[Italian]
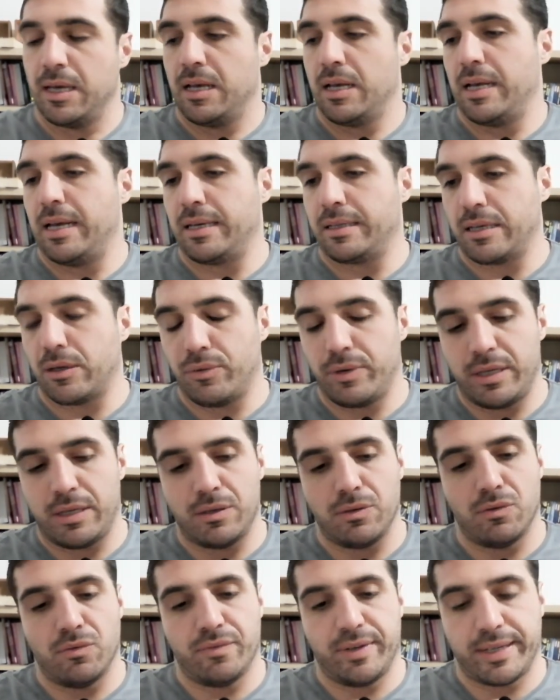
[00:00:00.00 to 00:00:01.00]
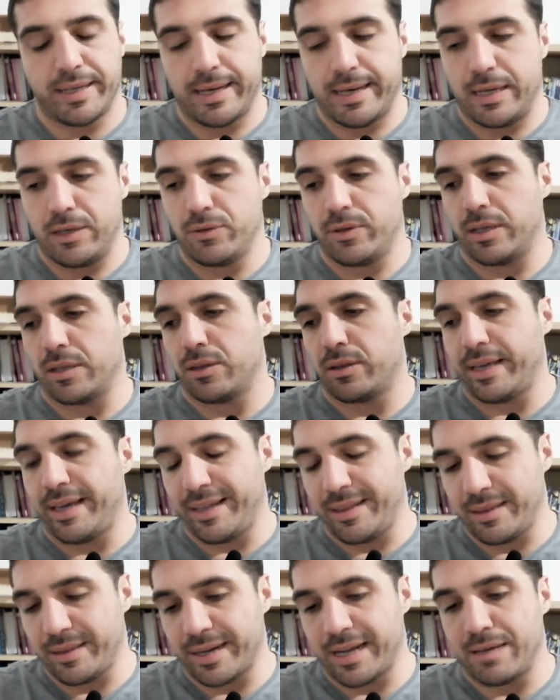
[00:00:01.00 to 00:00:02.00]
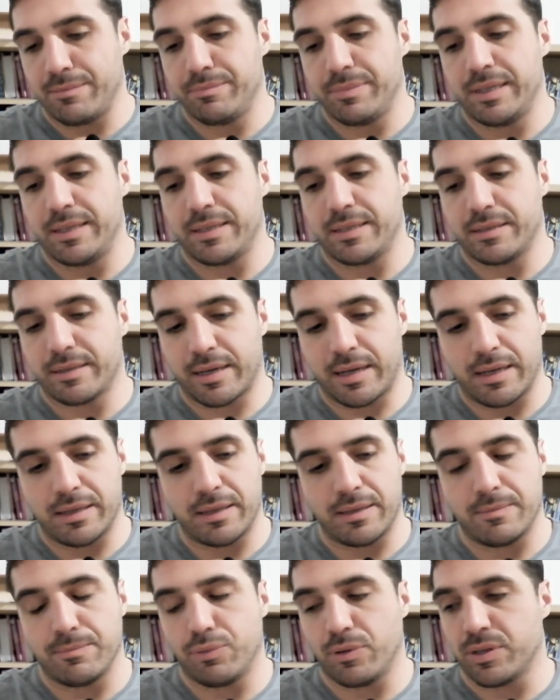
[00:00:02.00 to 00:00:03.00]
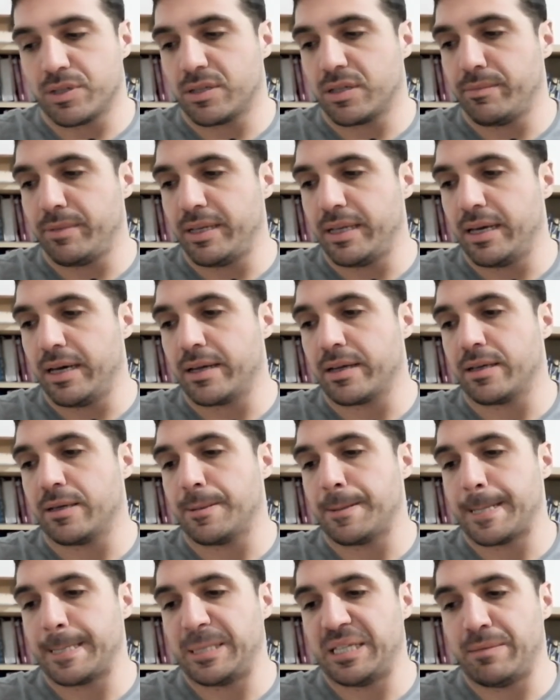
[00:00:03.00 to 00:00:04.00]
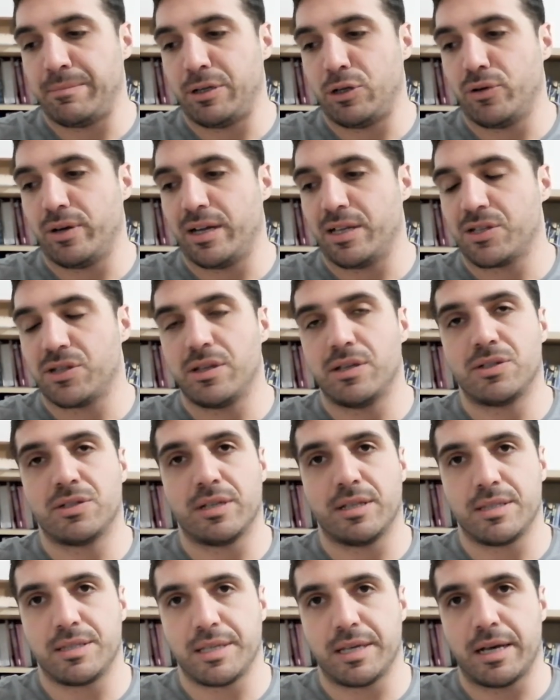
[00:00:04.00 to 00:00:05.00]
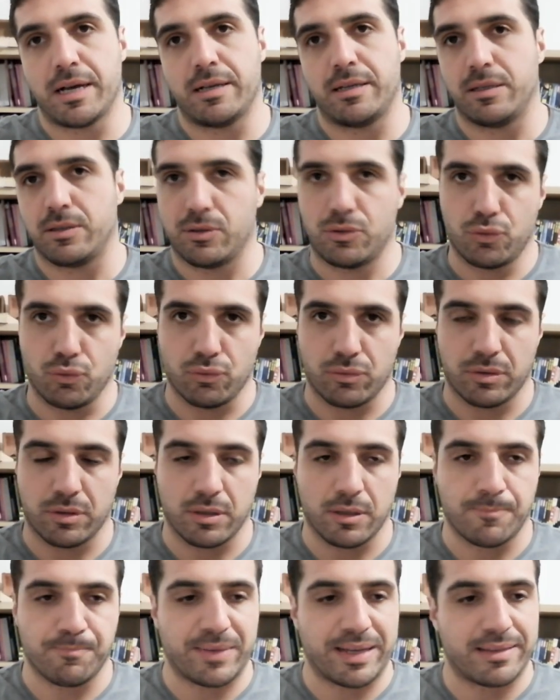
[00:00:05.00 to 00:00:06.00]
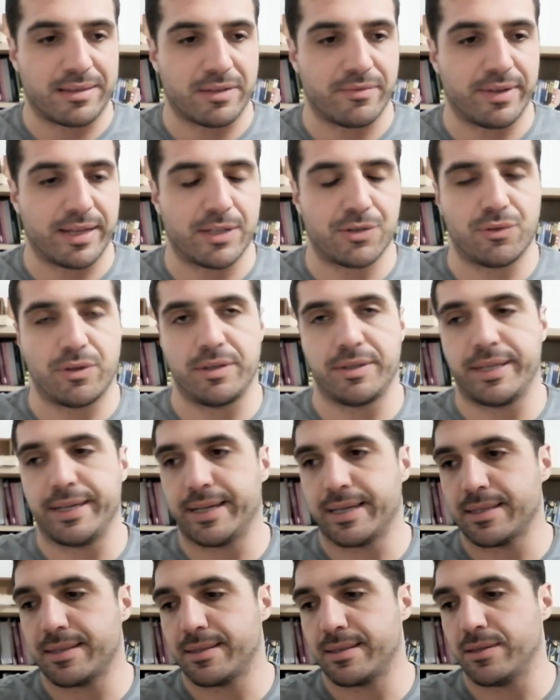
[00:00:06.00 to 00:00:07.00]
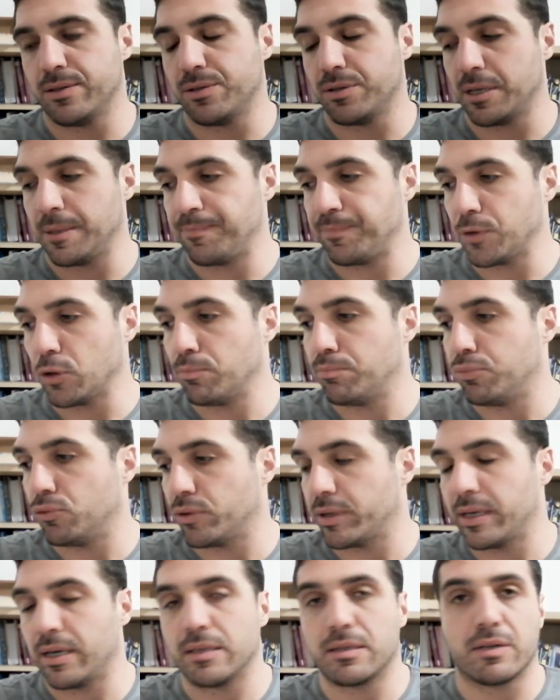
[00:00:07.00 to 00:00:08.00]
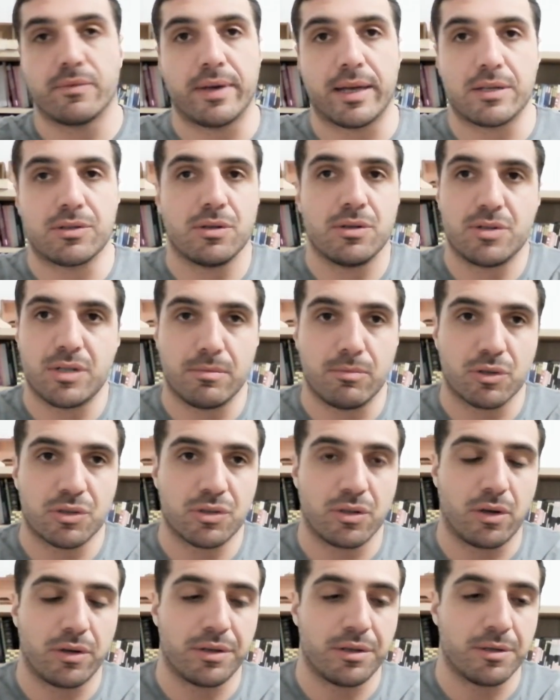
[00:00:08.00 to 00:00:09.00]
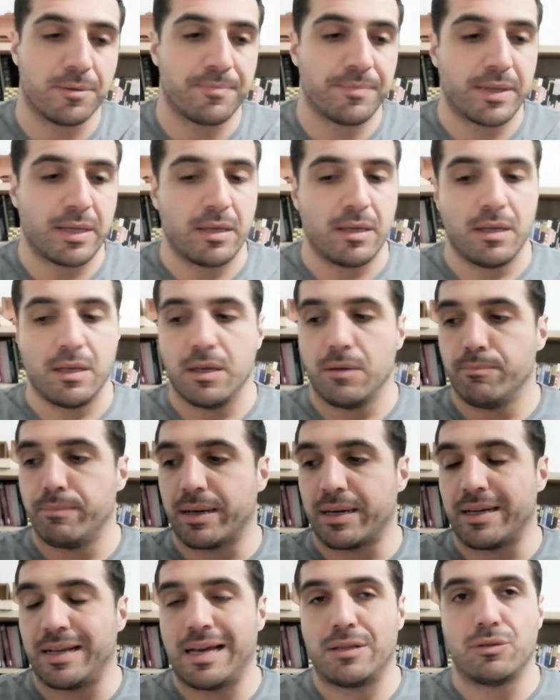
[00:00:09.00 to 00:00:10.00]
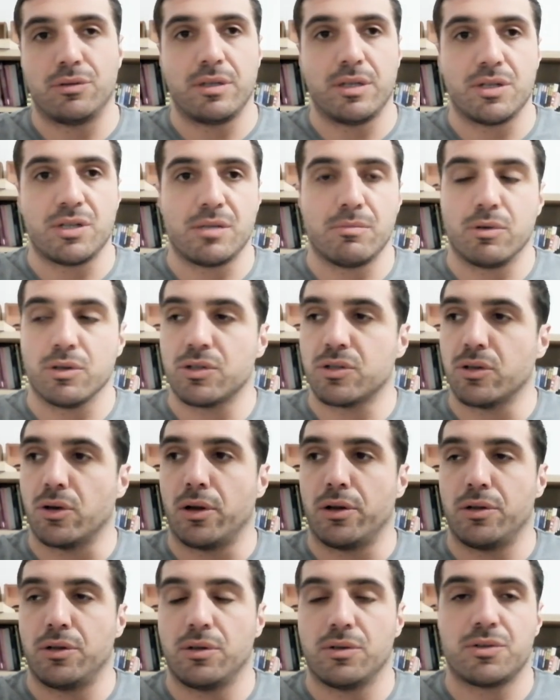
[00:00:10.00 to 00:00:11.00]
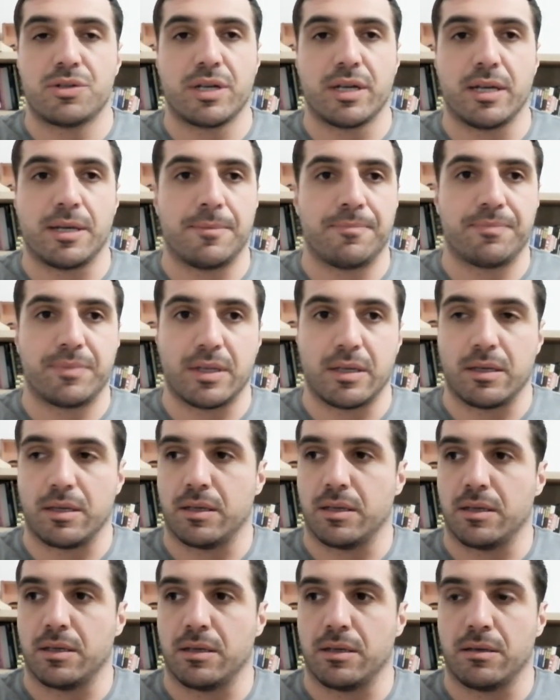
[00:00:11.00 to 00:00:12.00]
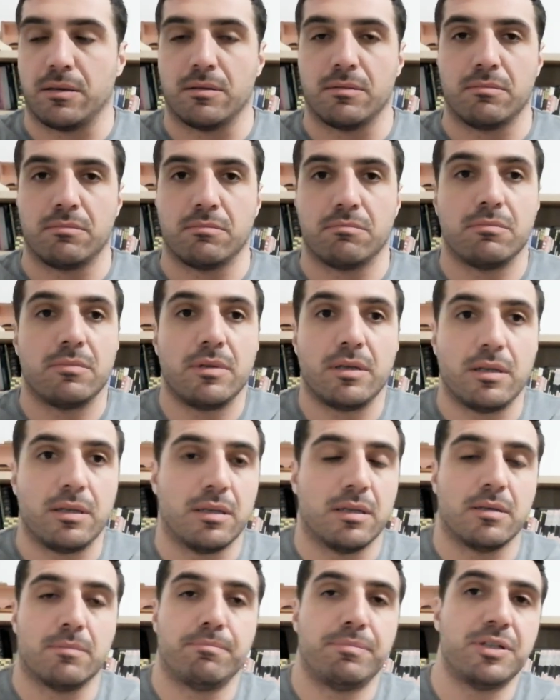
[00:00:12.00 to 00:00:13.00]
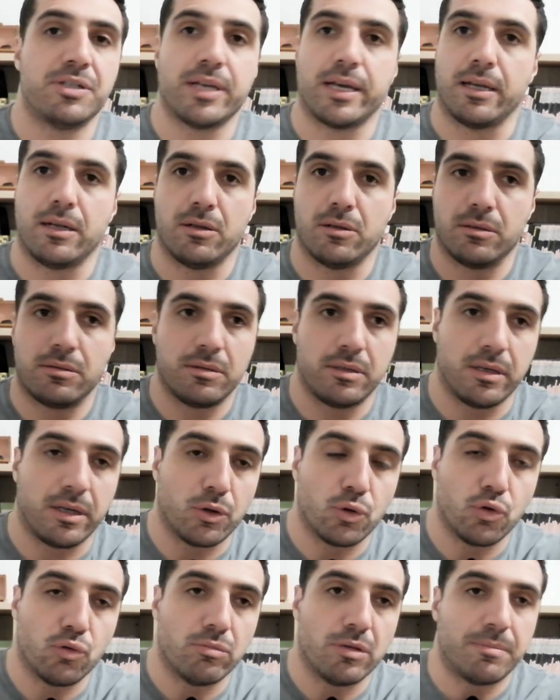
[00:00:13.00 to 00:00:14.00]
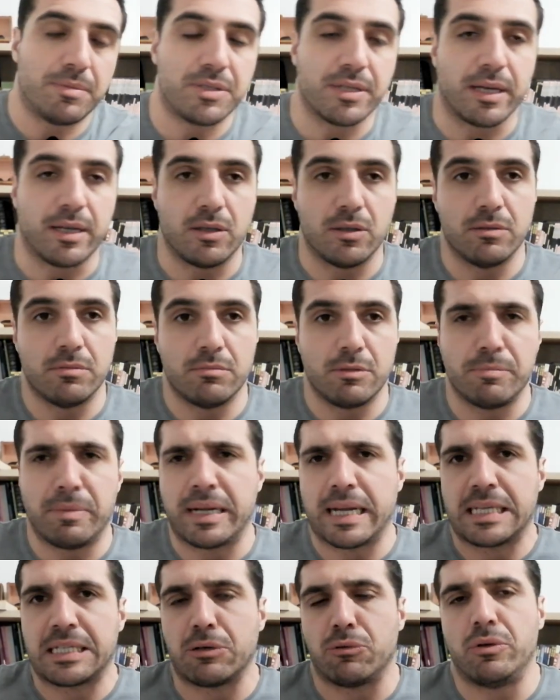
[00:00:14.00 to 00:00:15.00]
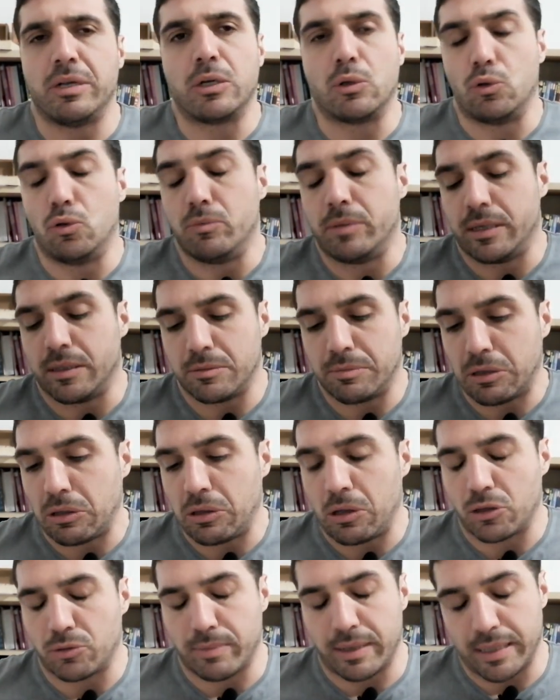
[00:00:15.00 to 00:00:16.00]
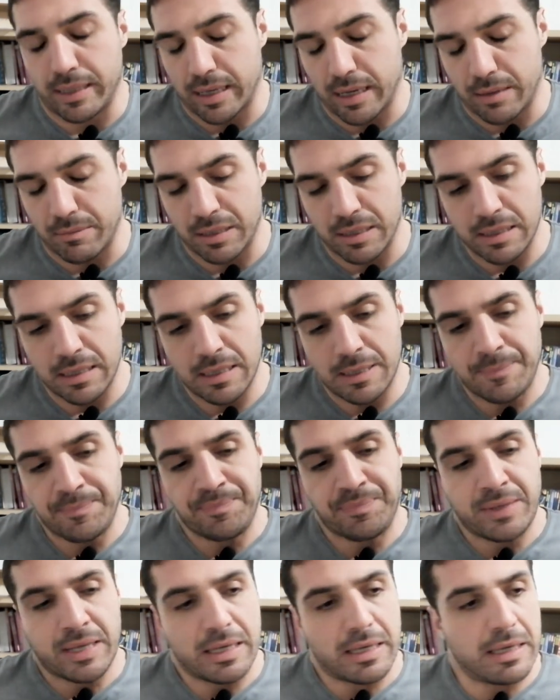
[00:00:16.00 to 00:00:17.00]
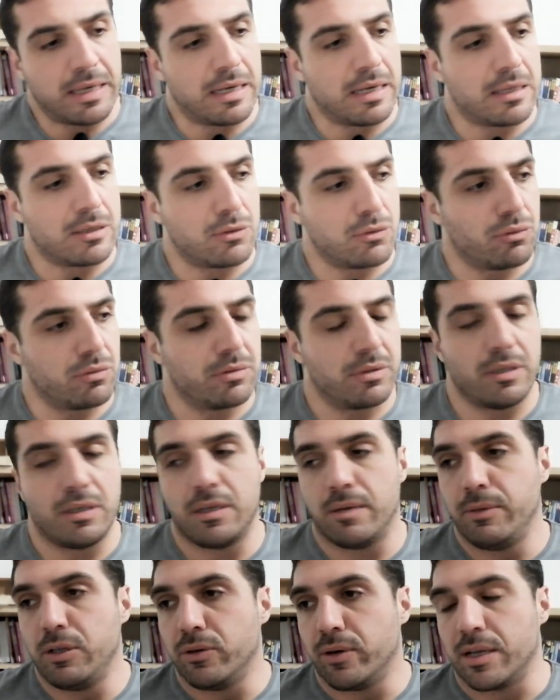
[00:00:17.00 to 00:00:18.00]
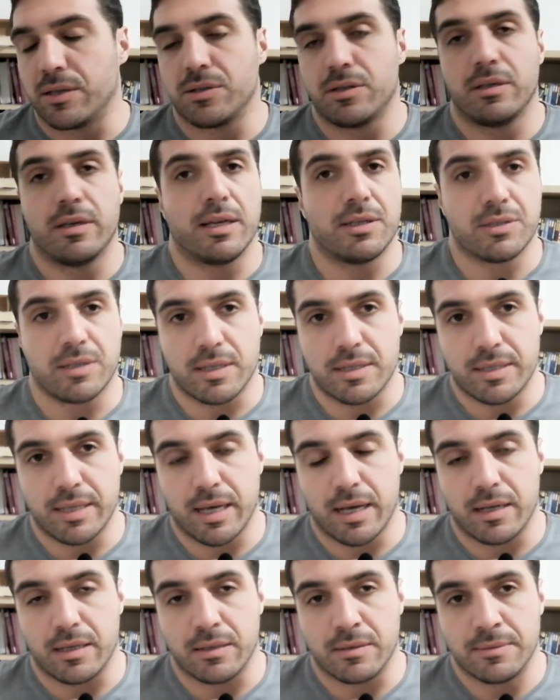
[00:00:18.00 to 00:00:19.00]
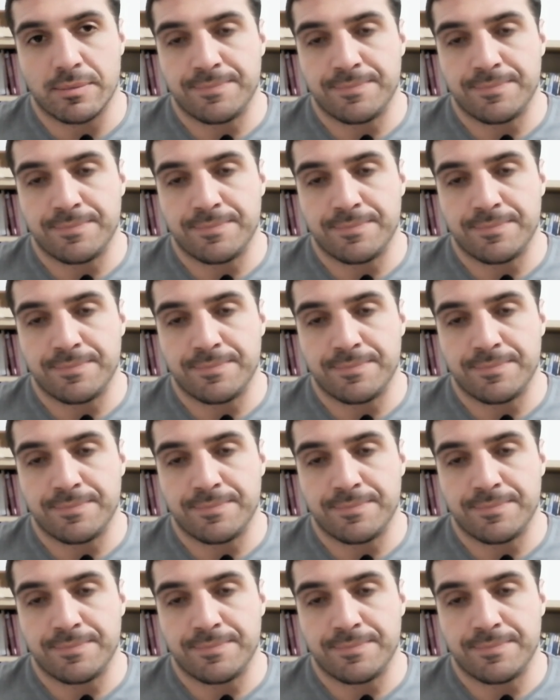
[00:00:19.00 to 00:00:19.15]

Anche qui un vegano ha entrambe le strade, può assimilare gli aminoacidi essenziali tutti attraverso l'integrazione oppure attraverso il cibo solido. Parlando di cibo solido c'è eh, il pisello, il legume pisello, mi pare che sia un legume, spero di non sbagliarmi, che ha tutti gli aminoacidi essenziali.